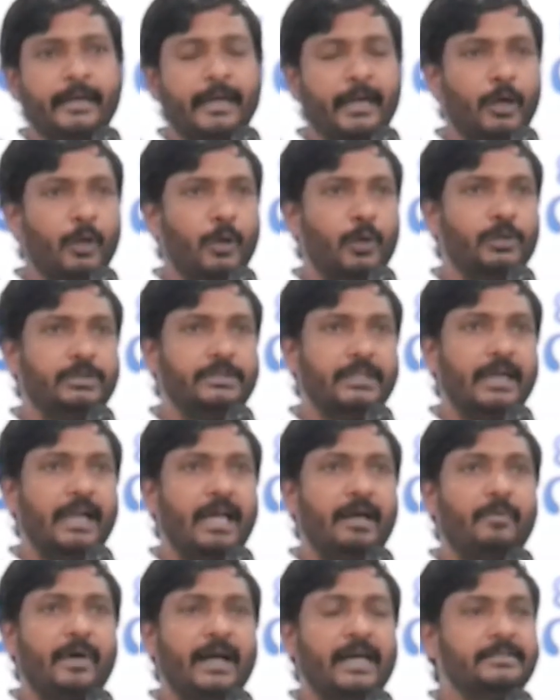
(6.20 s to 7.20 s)
నెల్లూరు
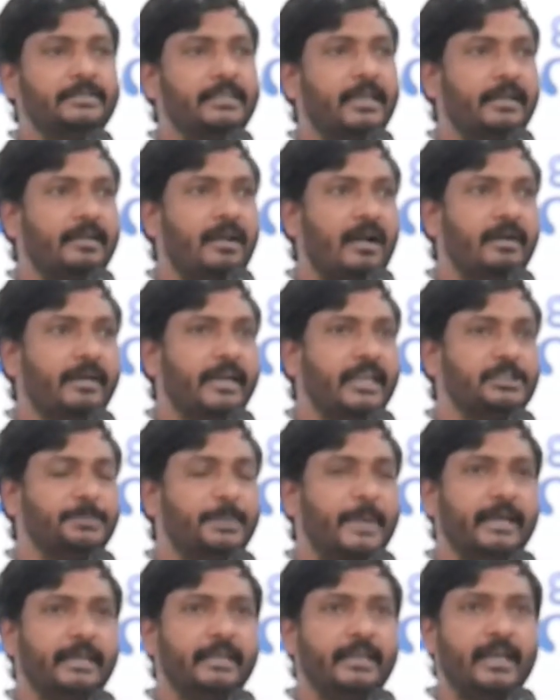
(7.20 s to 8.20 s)
జిల్లా వైఎస్ఆర్ కాంగ్రెస్
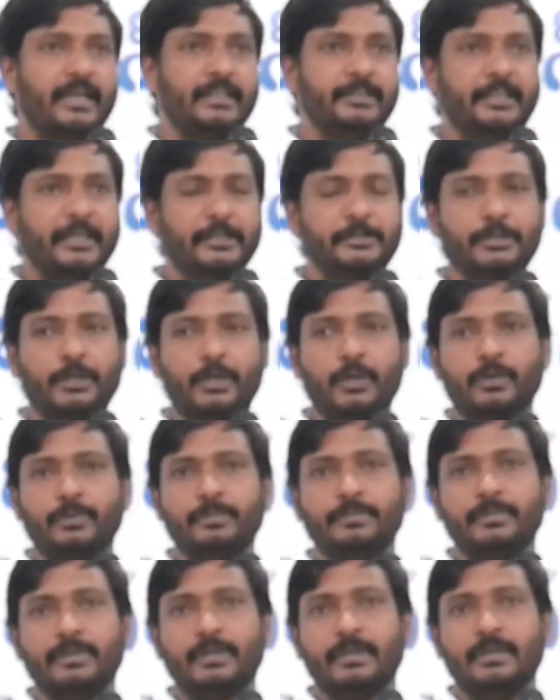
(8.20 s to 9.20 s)
పార్టీ అధ్యక్షులు
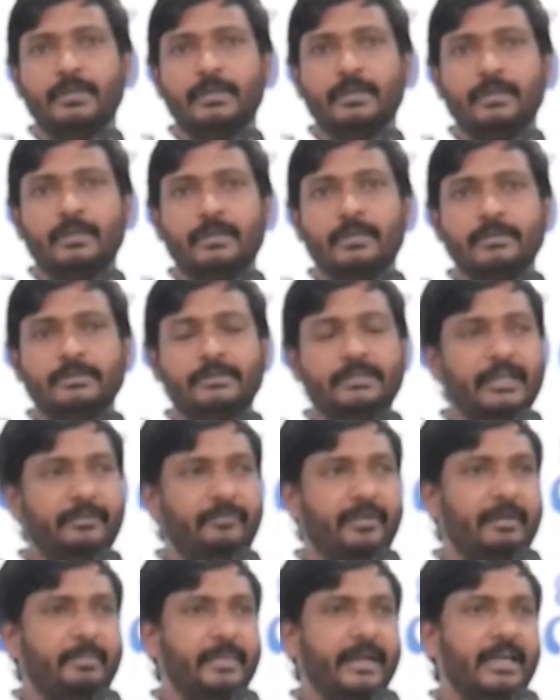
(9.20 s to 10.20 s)
శ్రీ
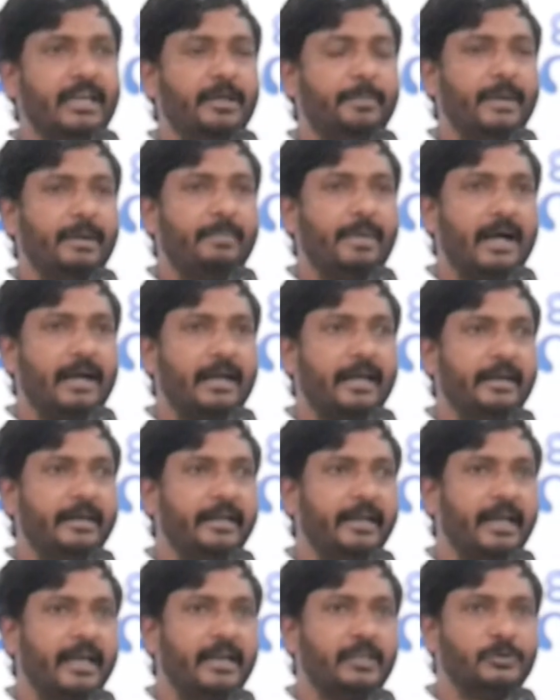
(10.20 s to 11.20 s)
వేమిరెడ్డి ప్రభాకర్
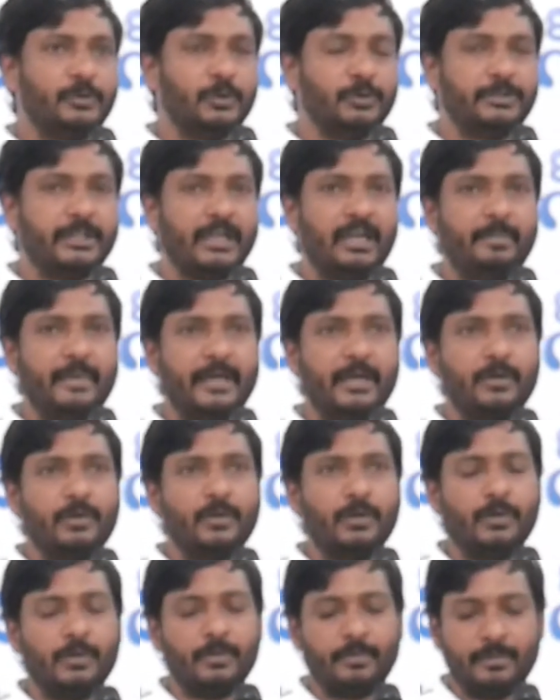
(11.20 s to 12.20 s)
రెడ్డి గారి సూచనల
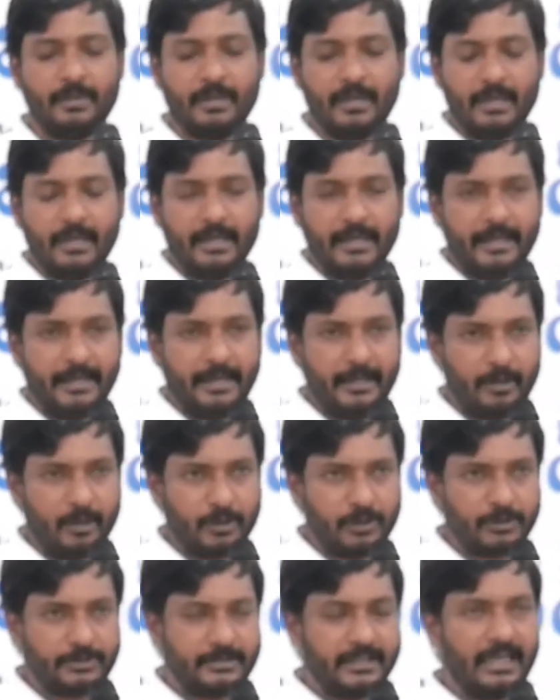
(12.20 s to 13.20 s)
మేరకు
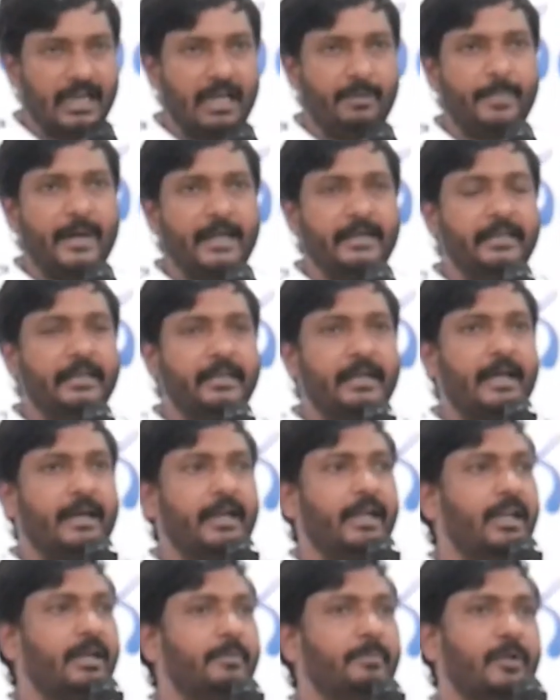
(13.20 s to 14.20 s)
ఈరోజు జిల్లా పార్టీ
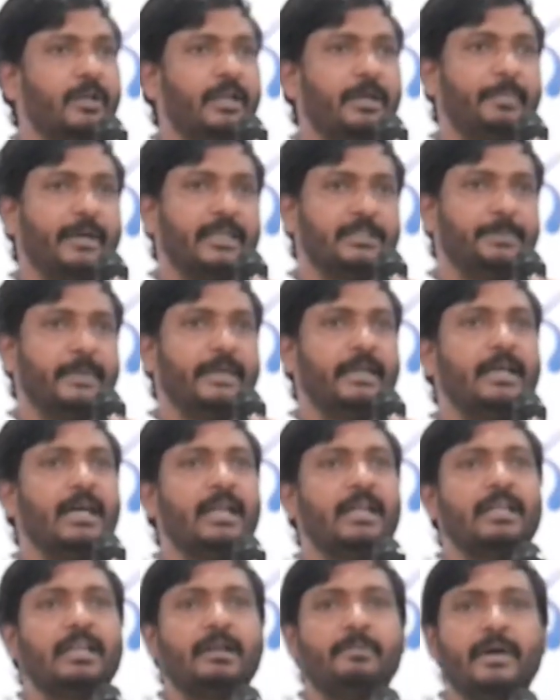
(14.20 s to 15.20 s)
కార్యాలయంలో ఈ ప్రెస్ మీట్
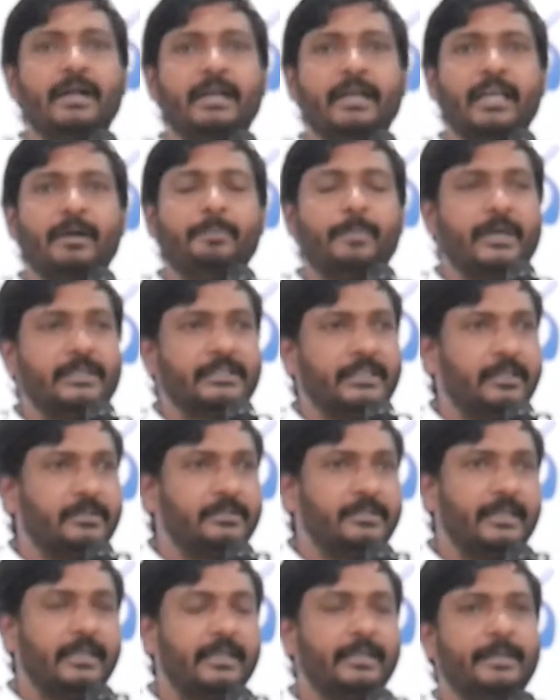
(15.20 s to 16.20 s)
కార్యక్రమాన్ని ఏర్పాటు
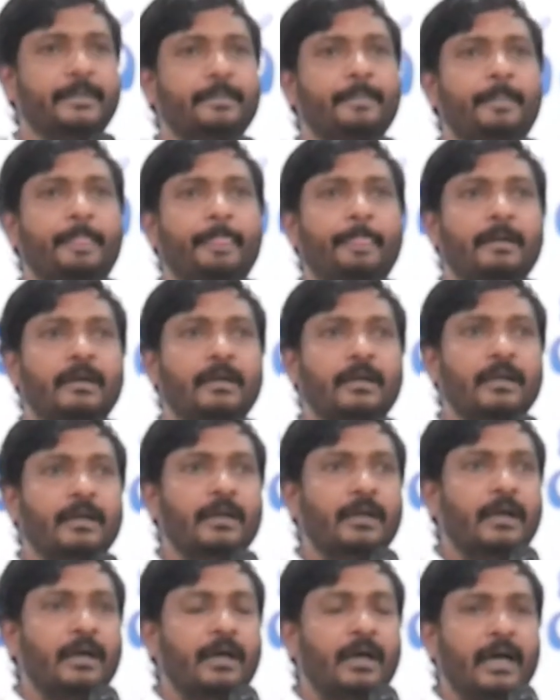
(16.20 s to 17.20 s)
చేయడం జరిగింది
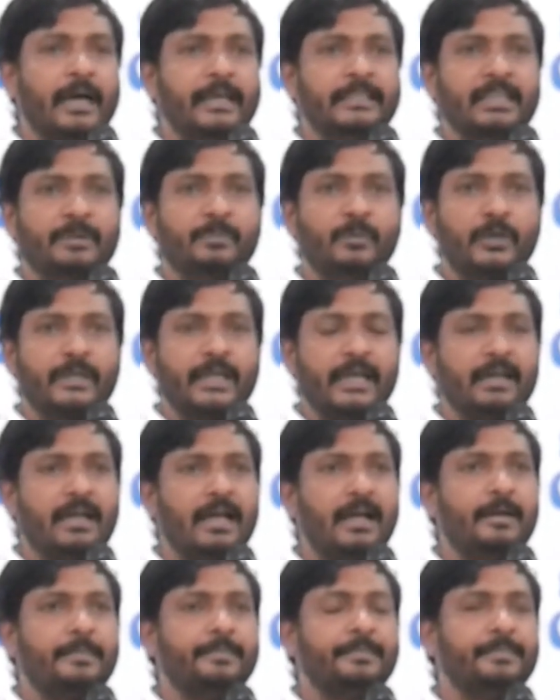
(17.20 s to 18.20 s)
అయితే
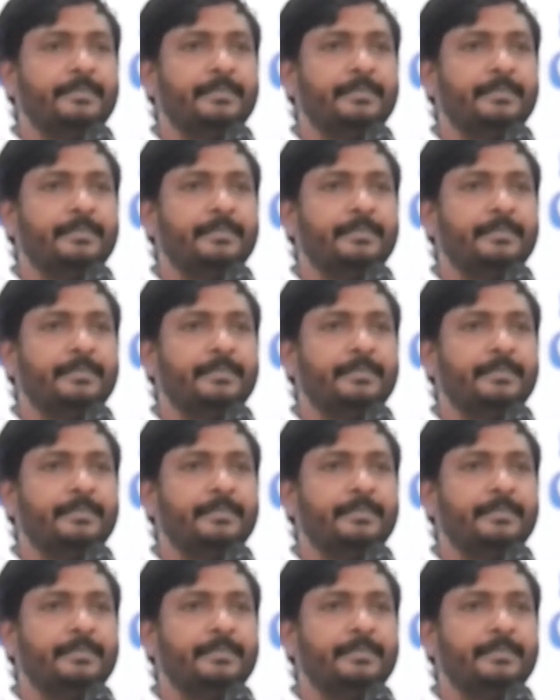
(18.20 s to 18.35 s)
ముఖ్యంగా